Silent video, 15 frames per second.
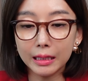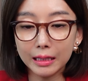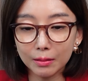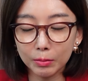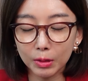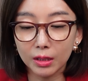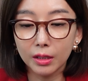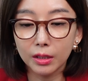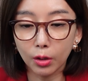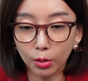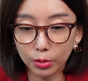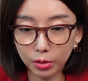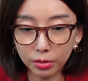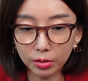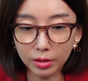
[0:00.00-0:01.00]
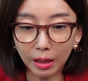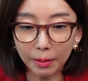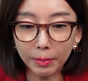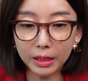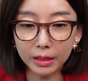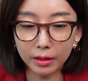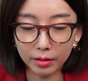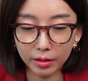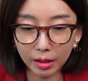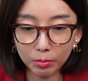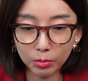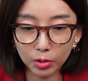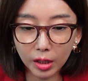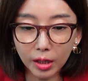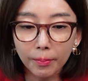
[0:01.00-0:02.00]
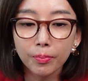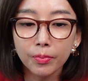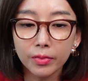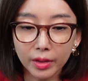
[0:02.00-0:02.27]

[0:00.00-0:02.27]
이름이 여전히 남아있기 때문에